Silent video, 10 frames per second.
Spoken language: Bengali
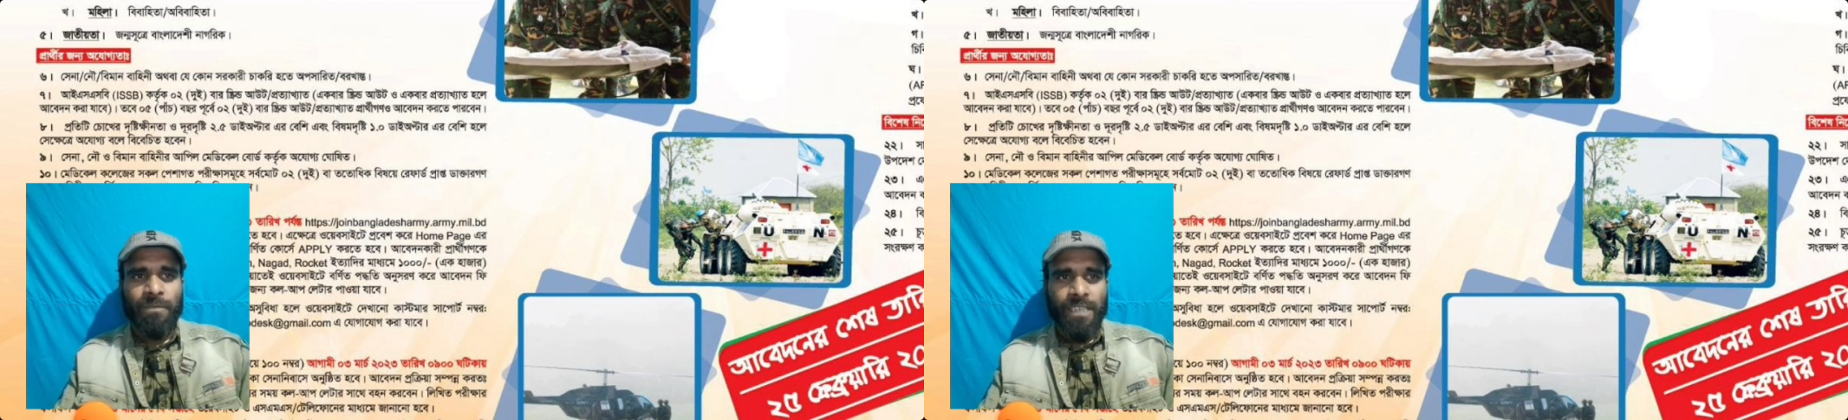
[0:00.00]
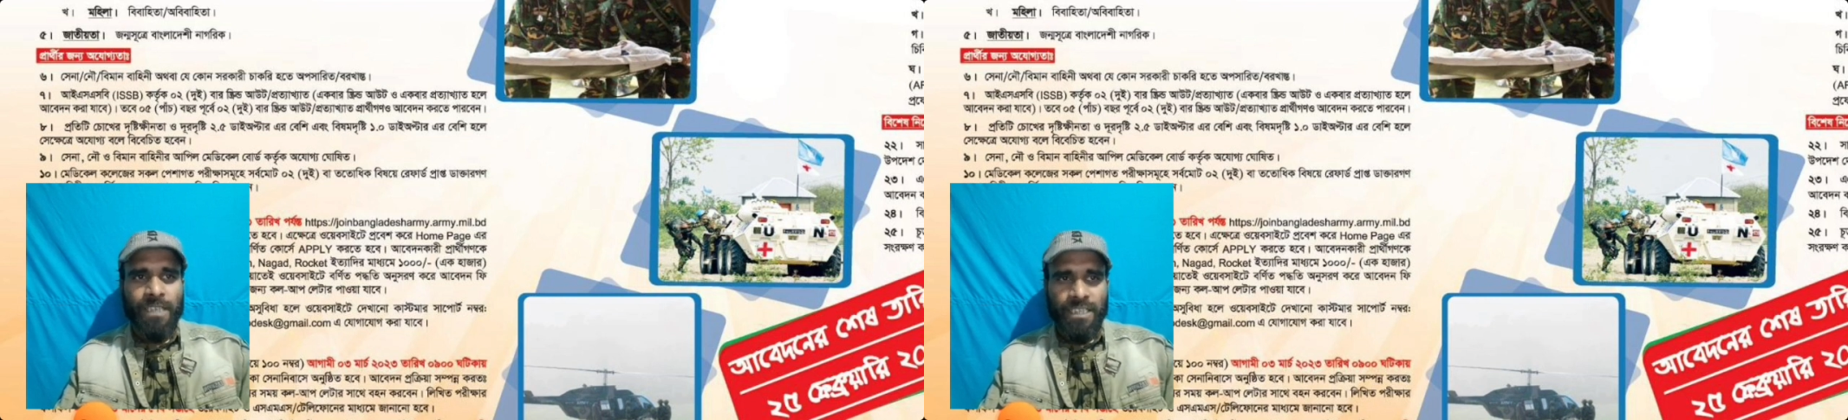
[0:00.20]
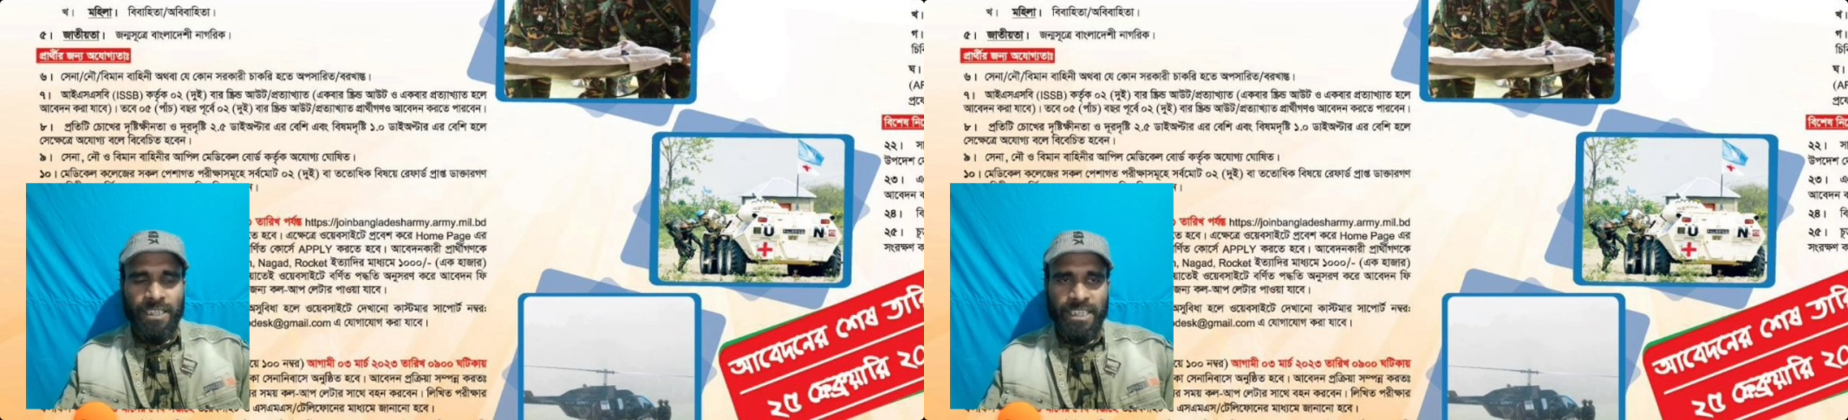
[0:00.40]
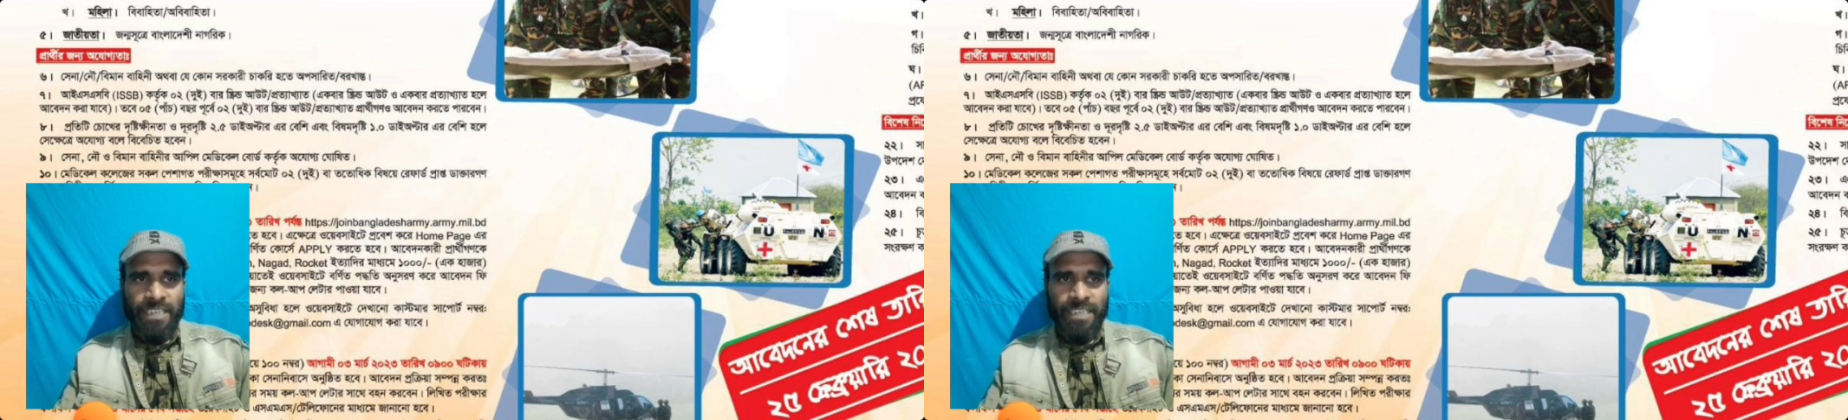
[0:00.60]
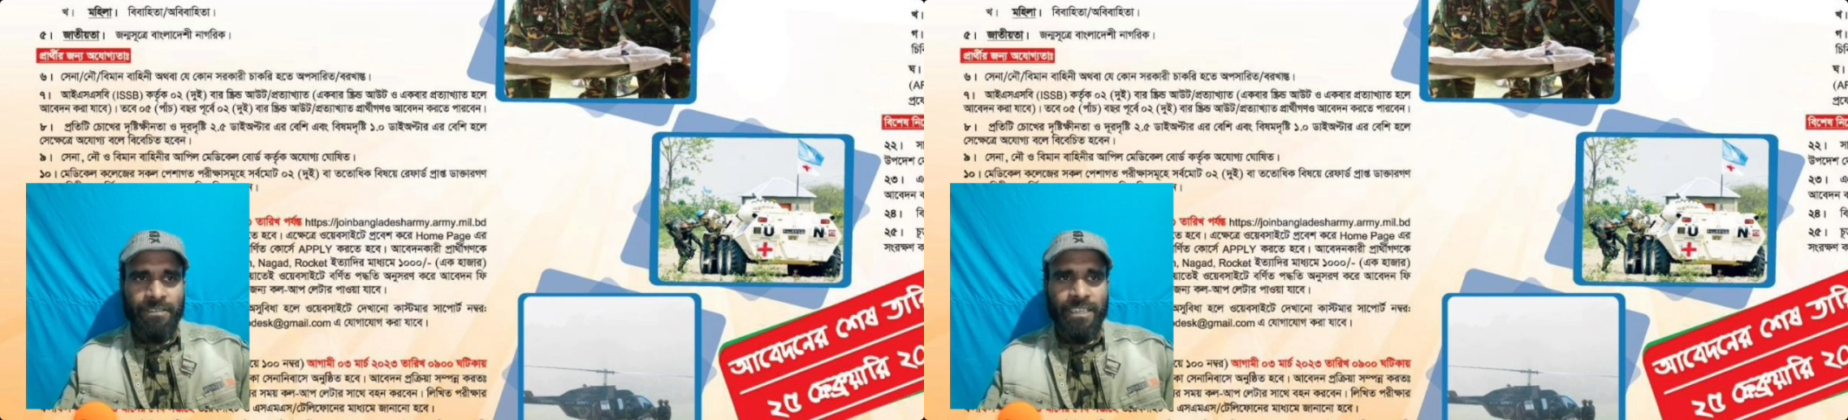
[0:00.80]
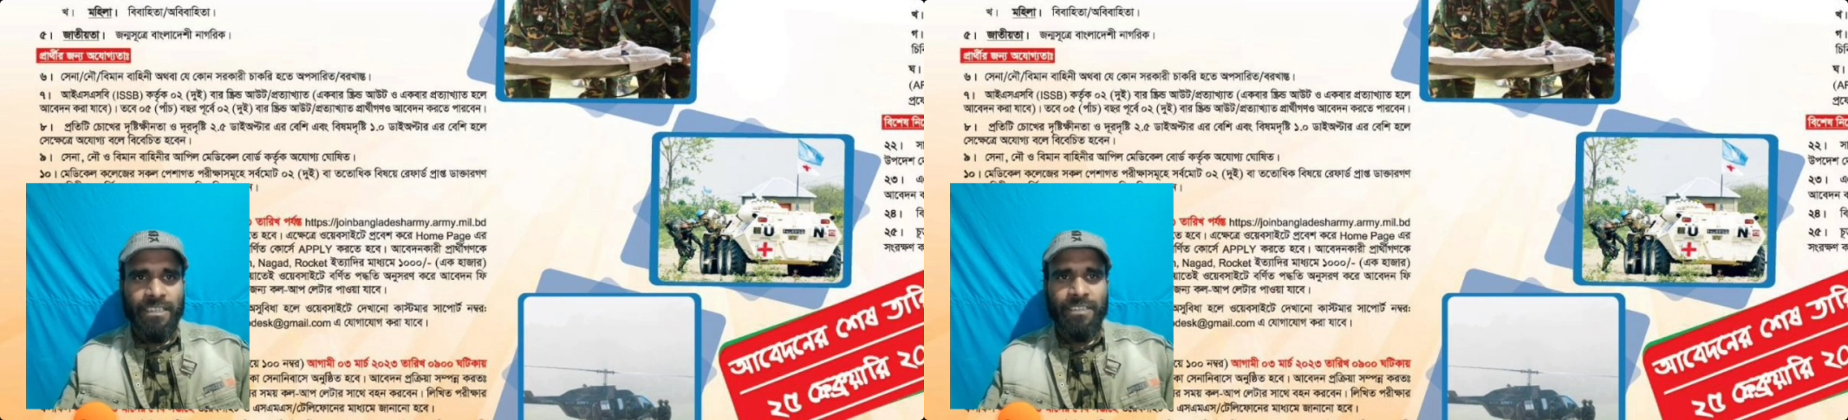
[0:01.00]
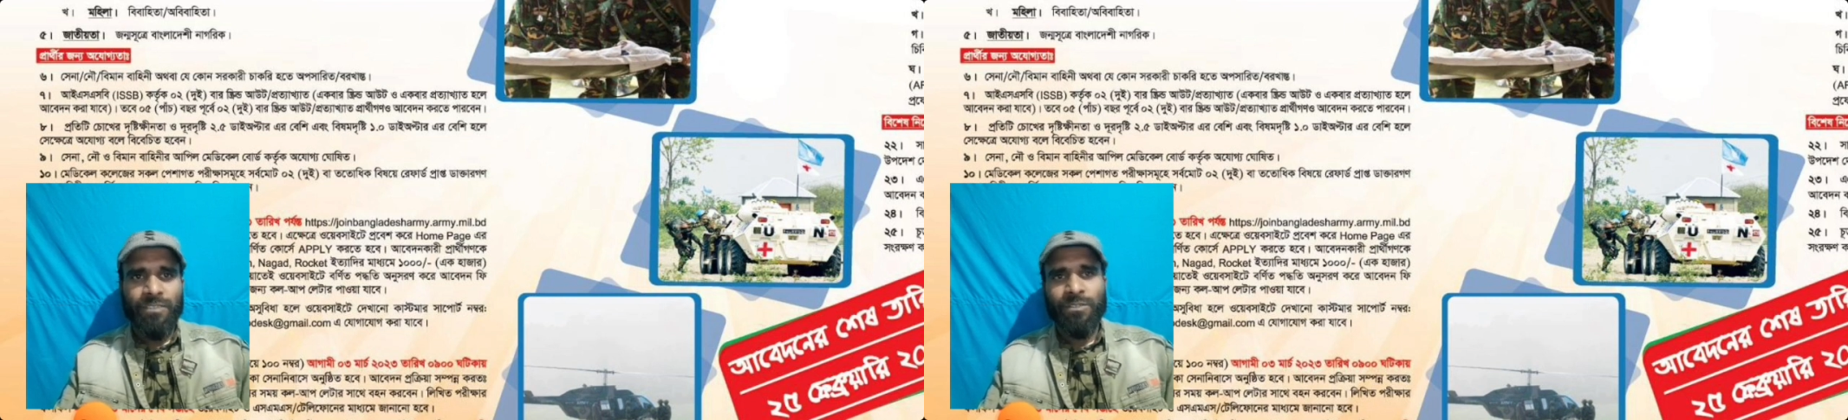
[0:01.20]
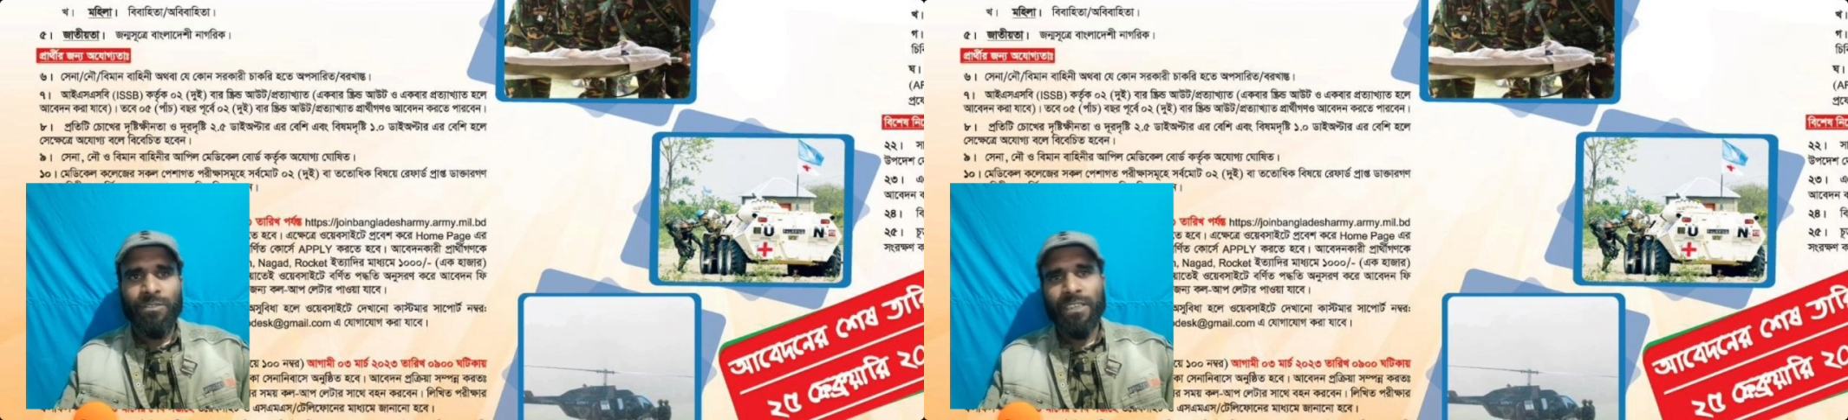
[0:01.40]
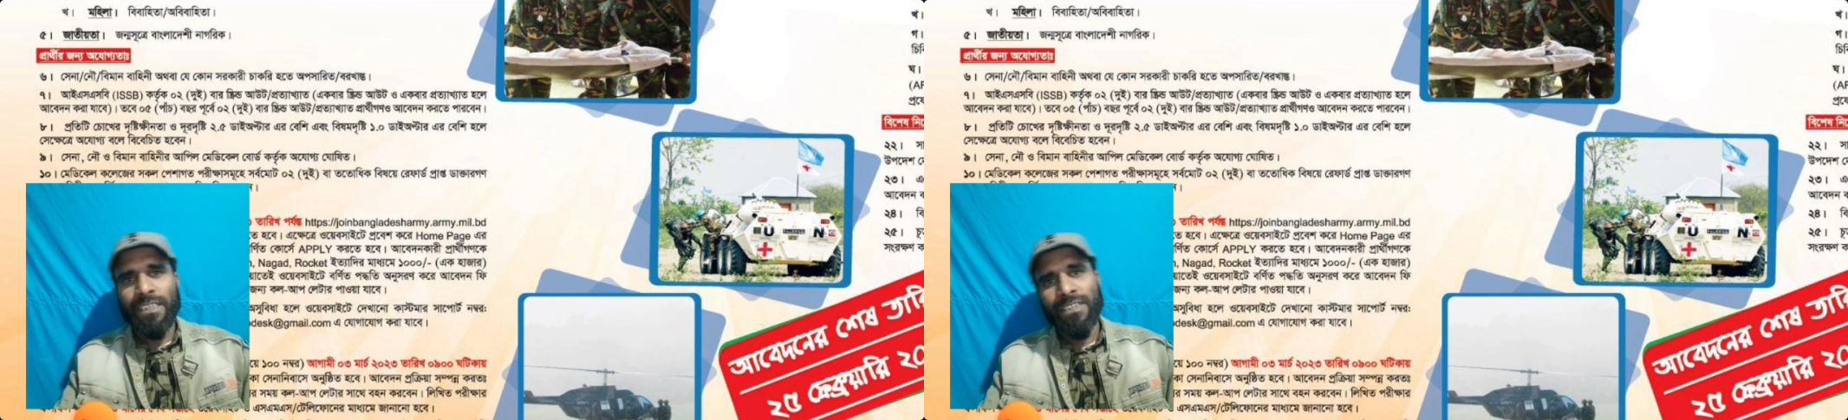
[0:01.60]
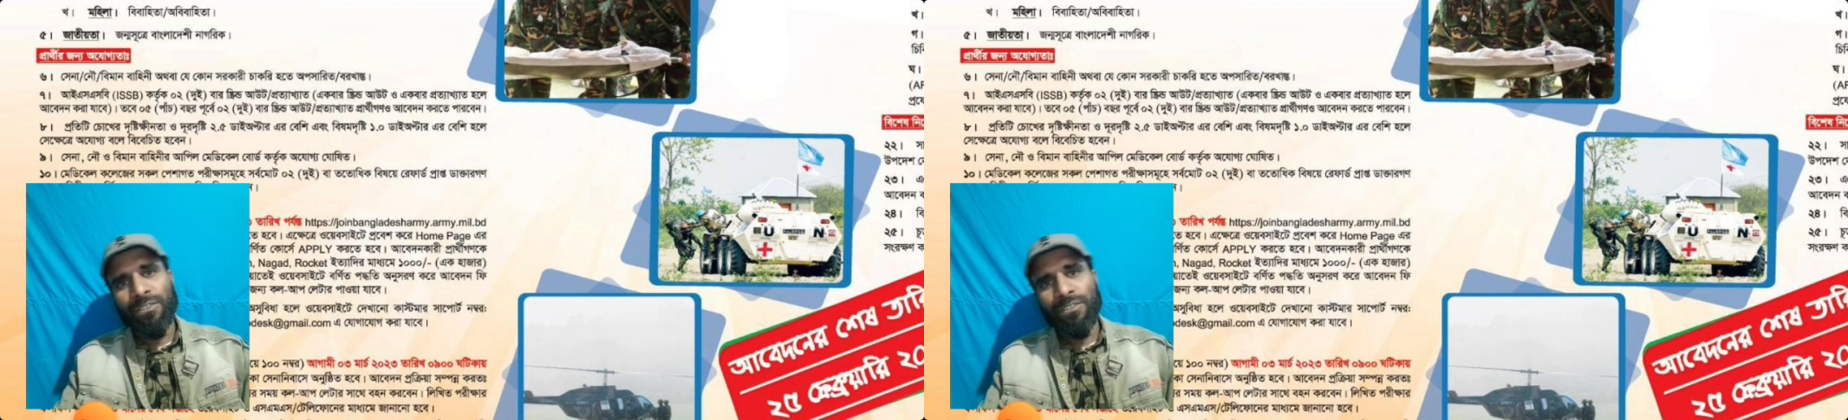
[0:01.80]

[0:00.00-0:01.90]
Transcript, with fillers: বাংলাদেশ সেনাবাহিনীতে নতুন একটি